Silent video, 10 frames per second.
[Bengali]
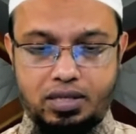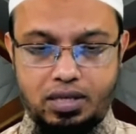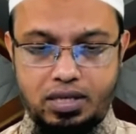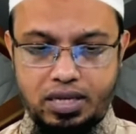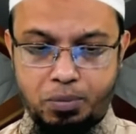
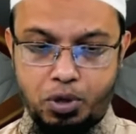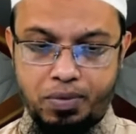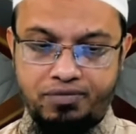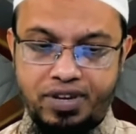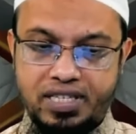যে পরিমাণ
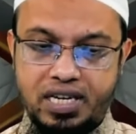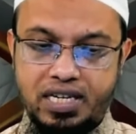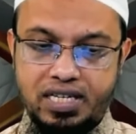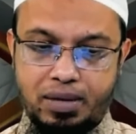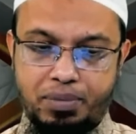
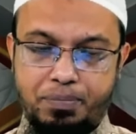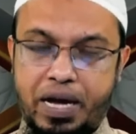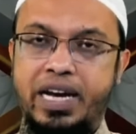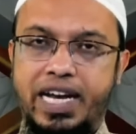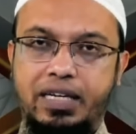ফ্যাসিলিটিস আপনি
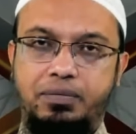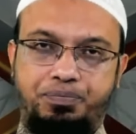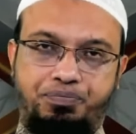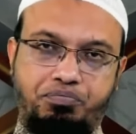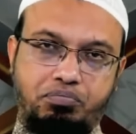পান নাই
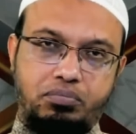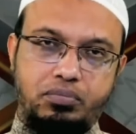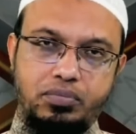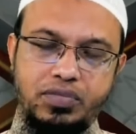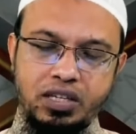
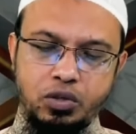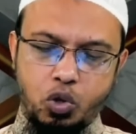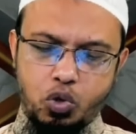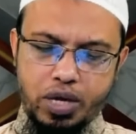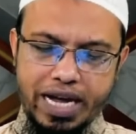
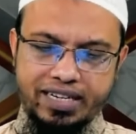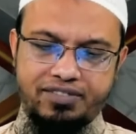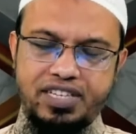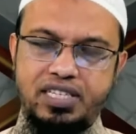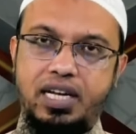ধরুন একটা
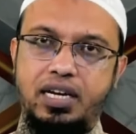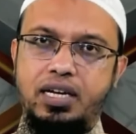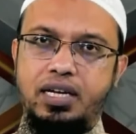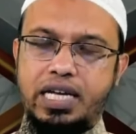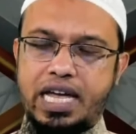ভিসার
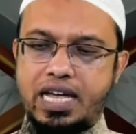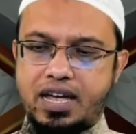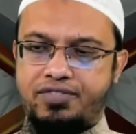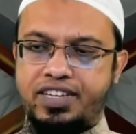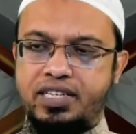এই এই
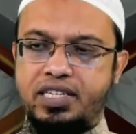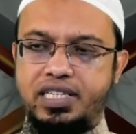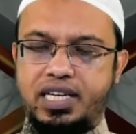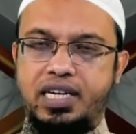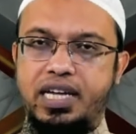ফ্যাসিলিটিস
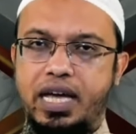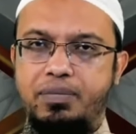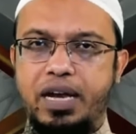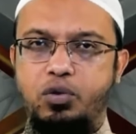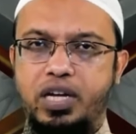থাকলে এই
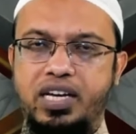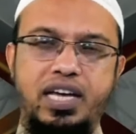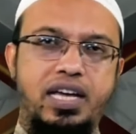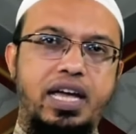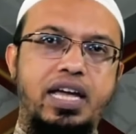ভ্যালু থাকে
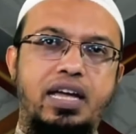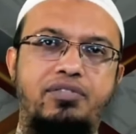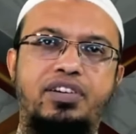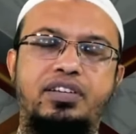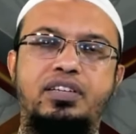এই এই
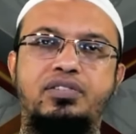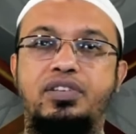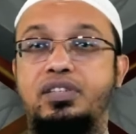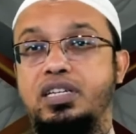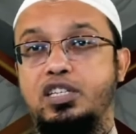
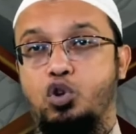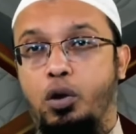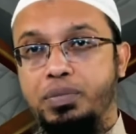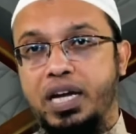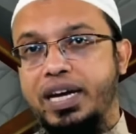ফ্যাসিলিটিস কম
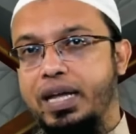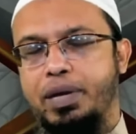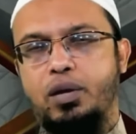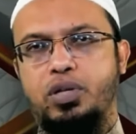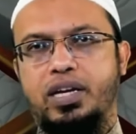থাকলে এই
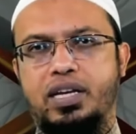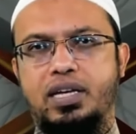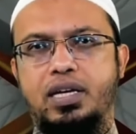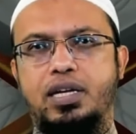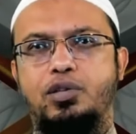ভ্যালু থাকে
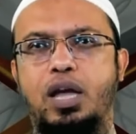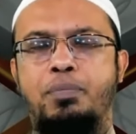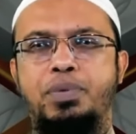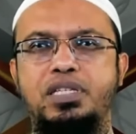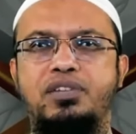তা
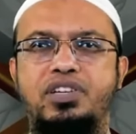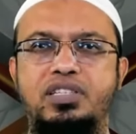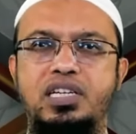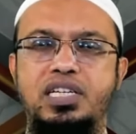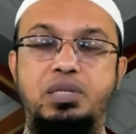আপনি যে
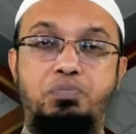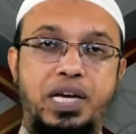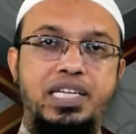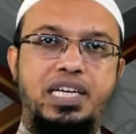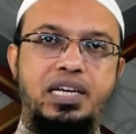ফ্যাসিলিটিস
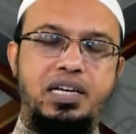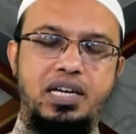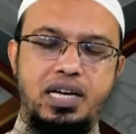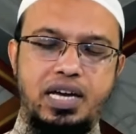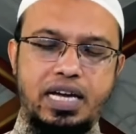পেয়েছেন
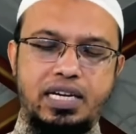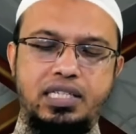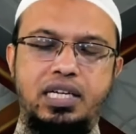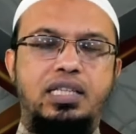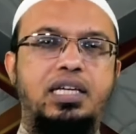এটার
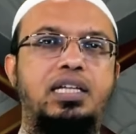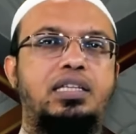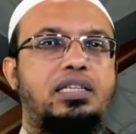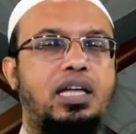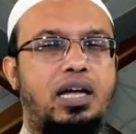সাথে
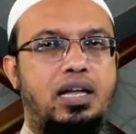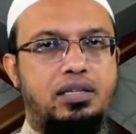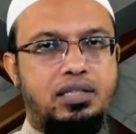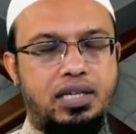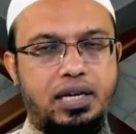তার
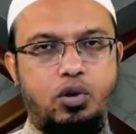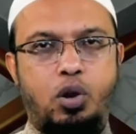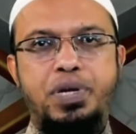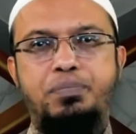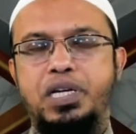যে
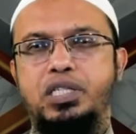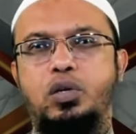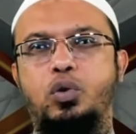কমিটমেন্ট ছিল